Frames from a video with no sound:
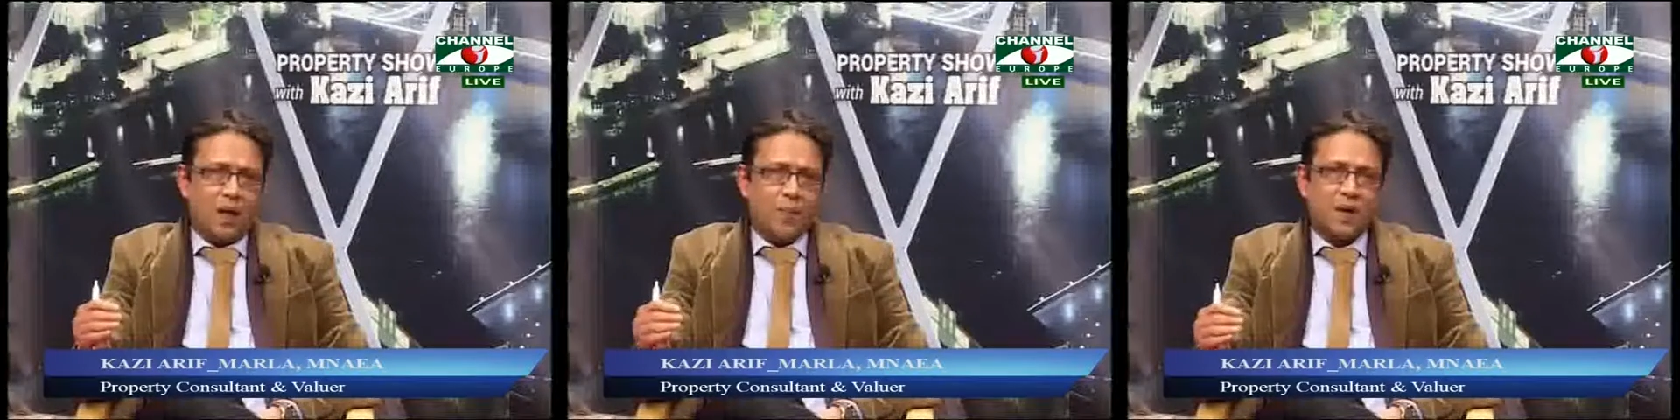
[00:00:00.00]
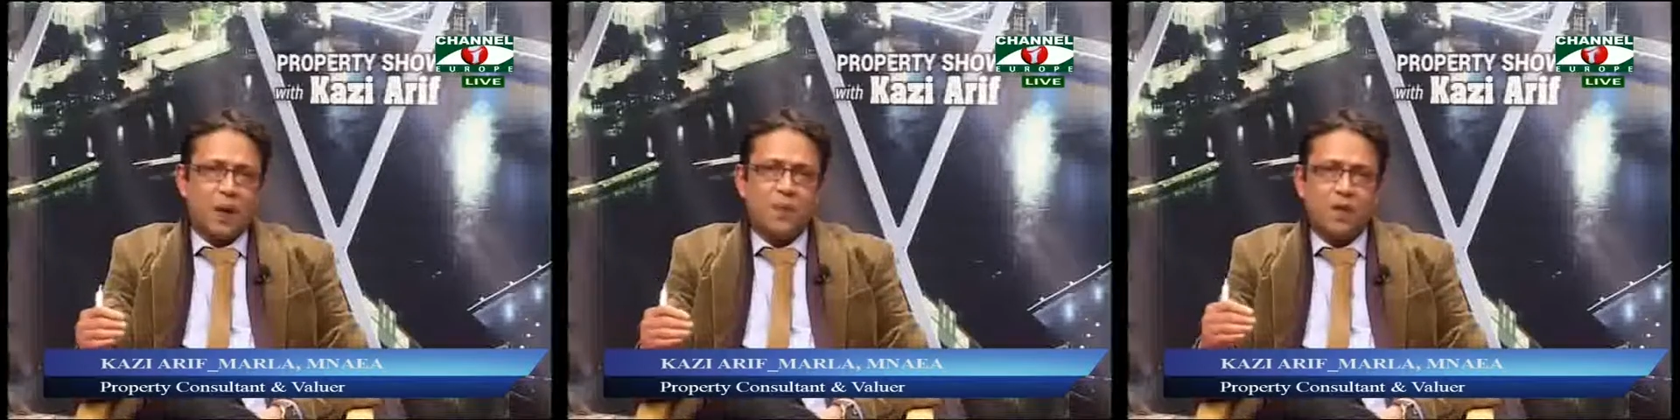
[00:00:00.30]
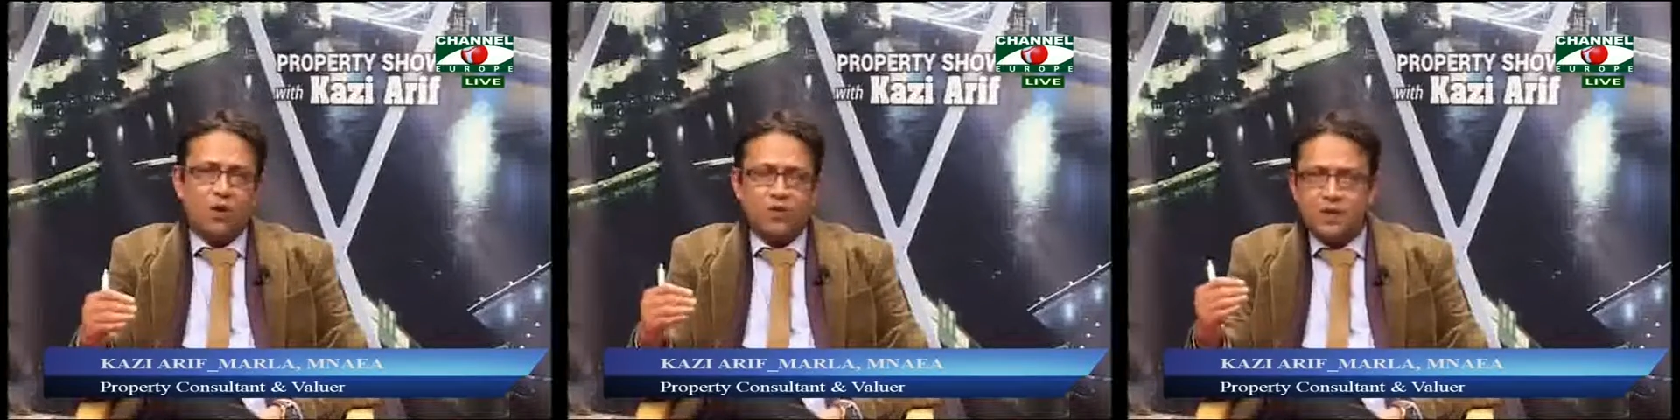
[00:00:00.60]
বাট আপনি কি
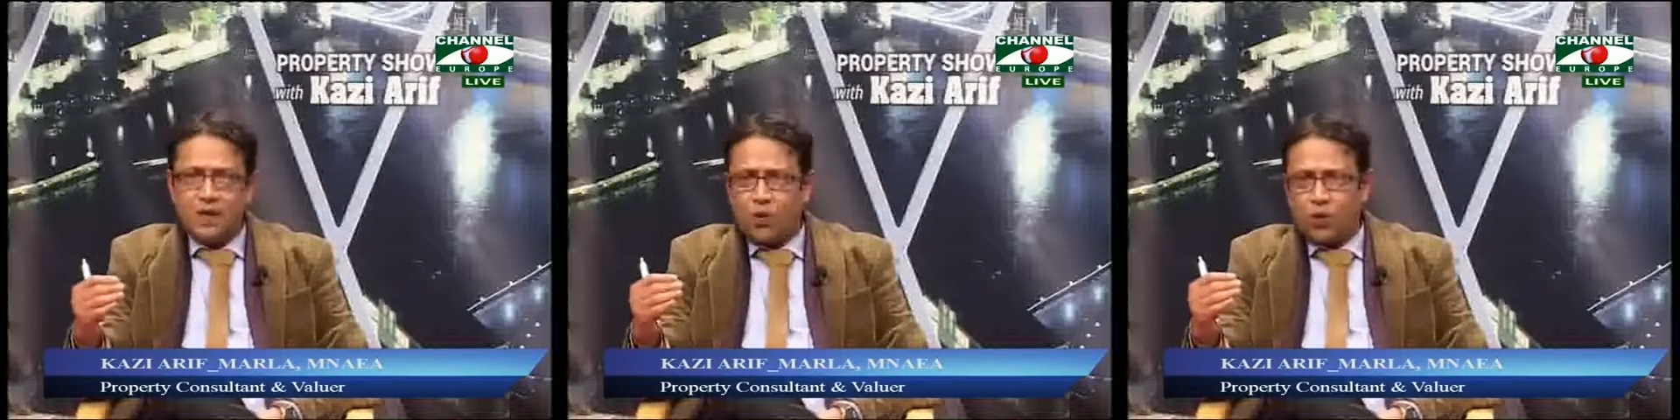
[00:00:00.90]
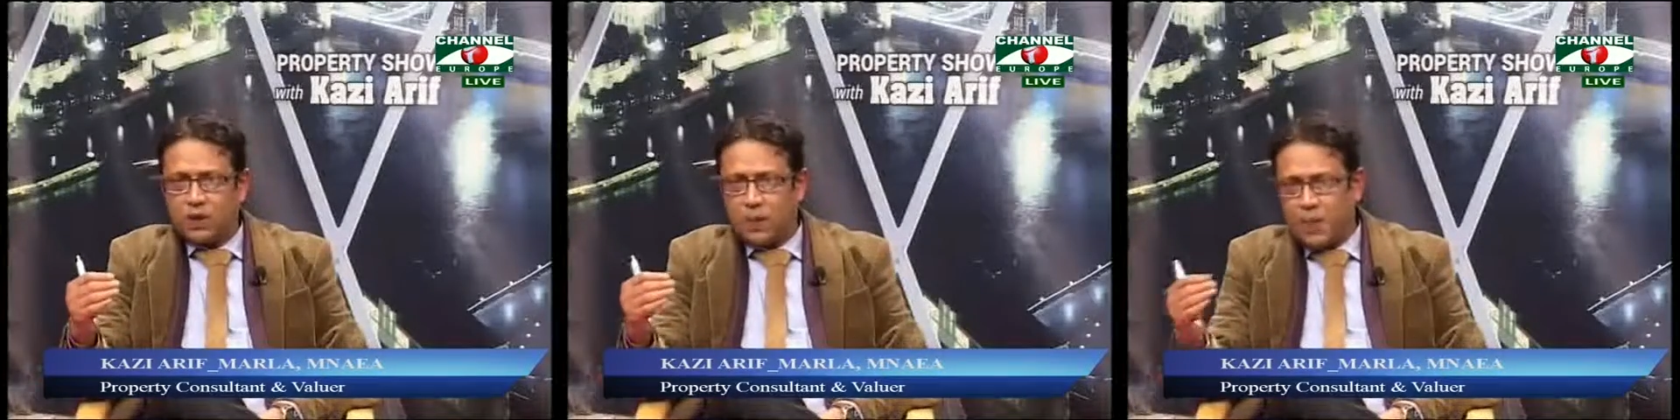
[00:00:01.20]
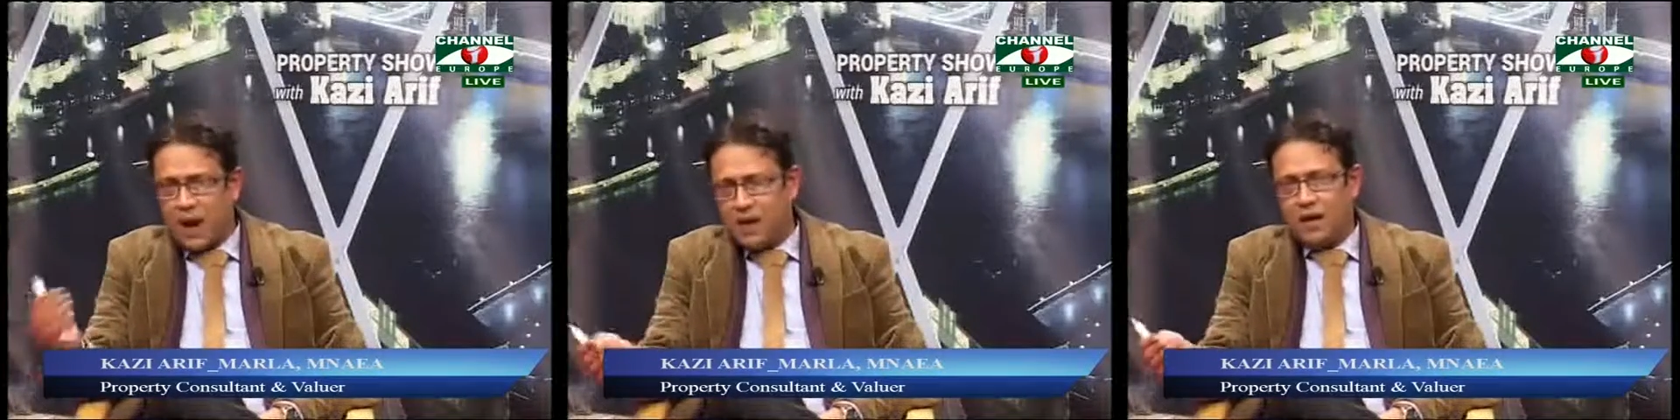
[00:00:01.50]
কনসিডার করতে
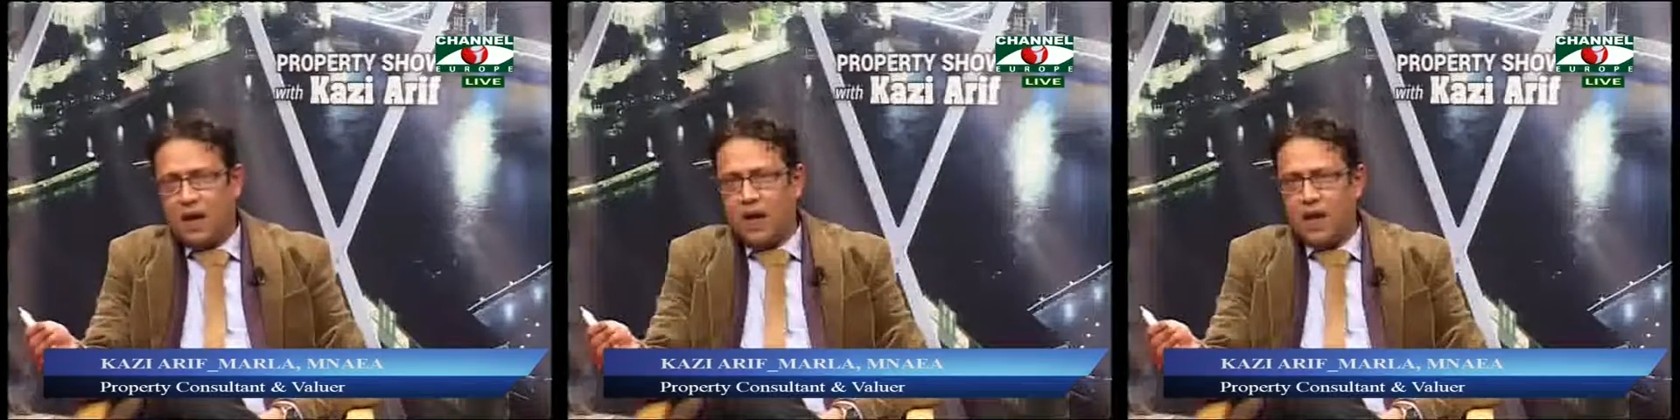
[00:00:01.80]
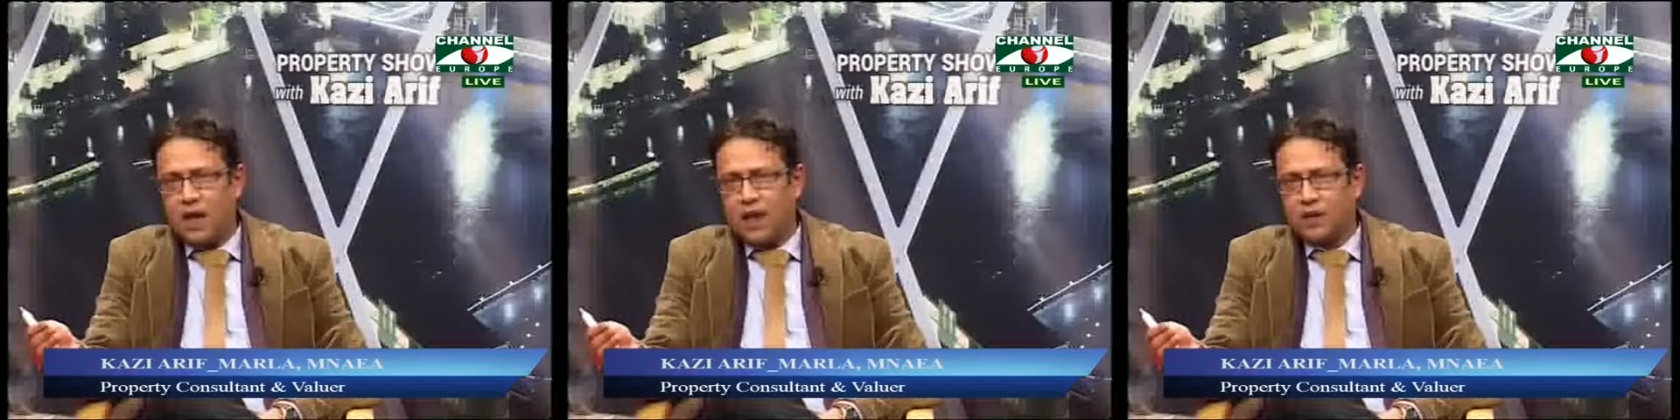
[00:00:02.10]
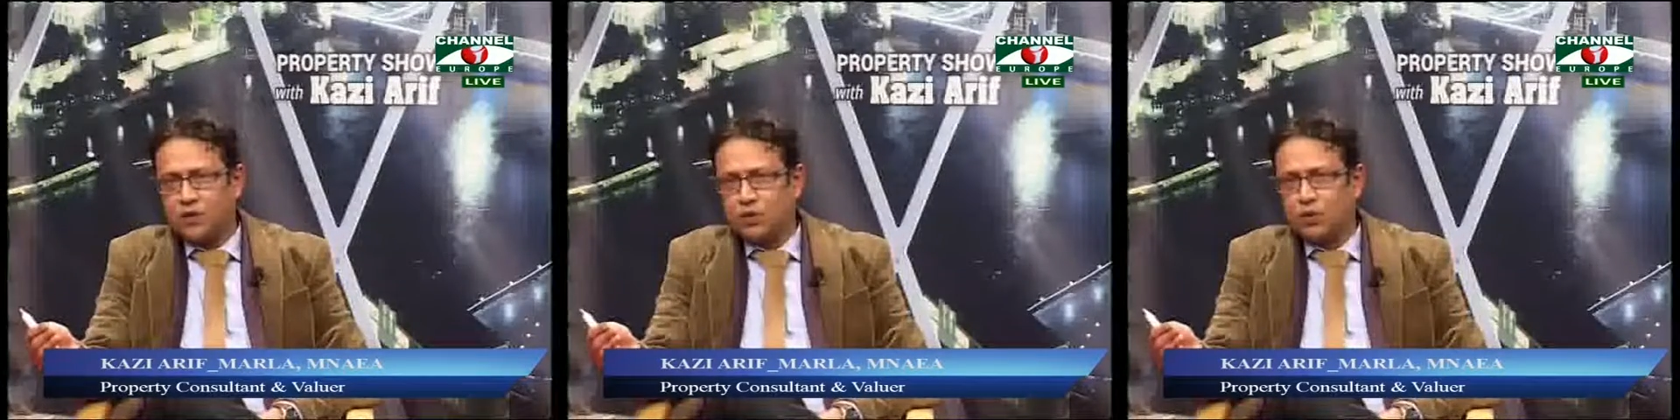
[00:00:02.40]
পারেন না
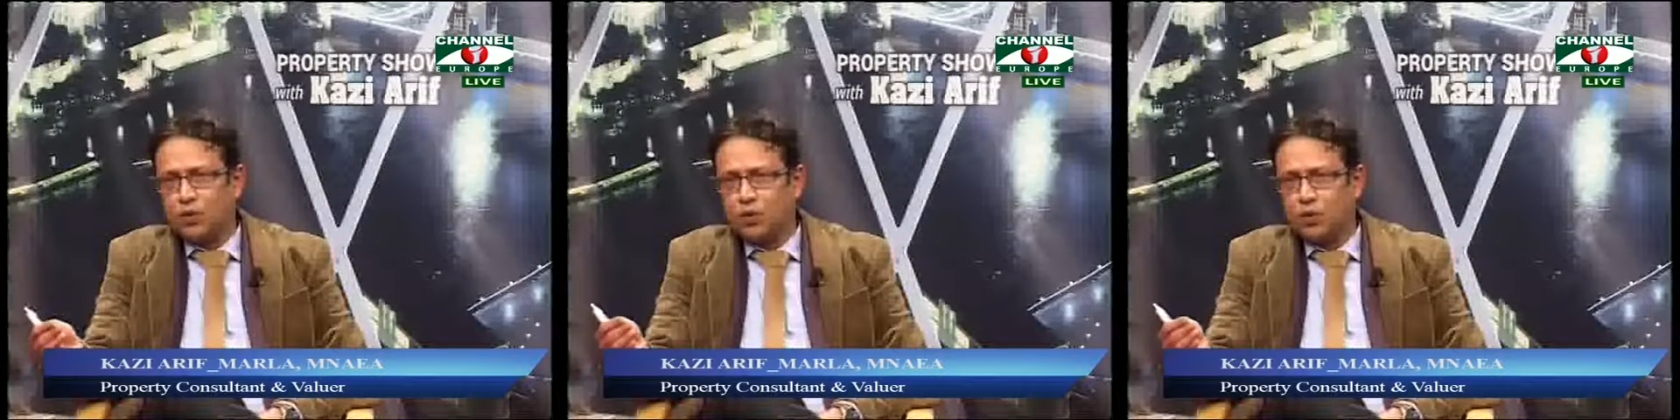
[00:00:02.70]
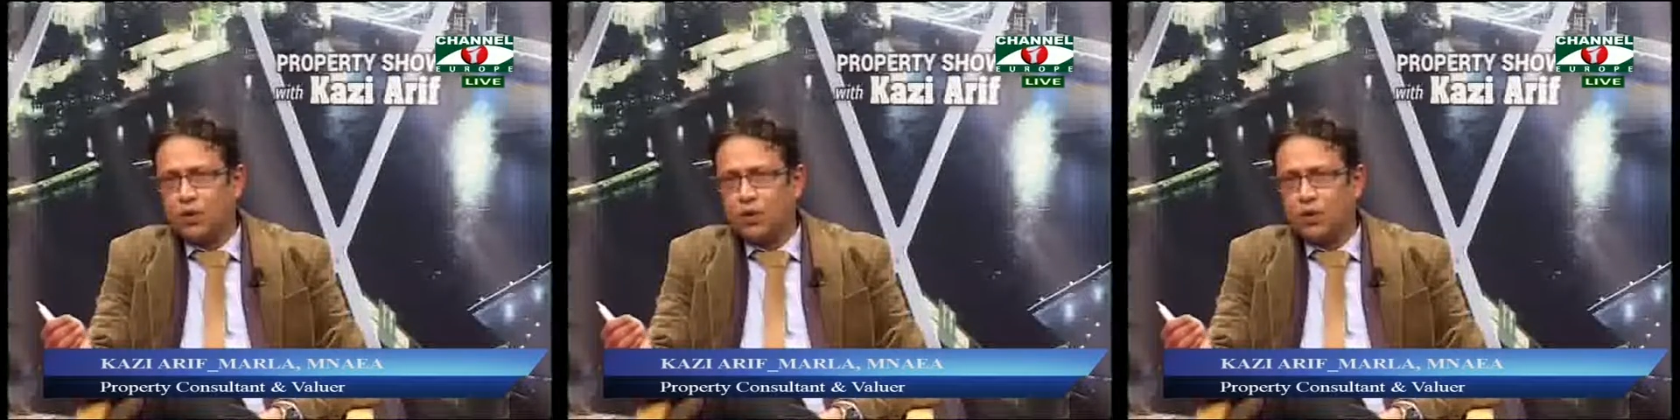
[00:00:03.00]
একজন নতুন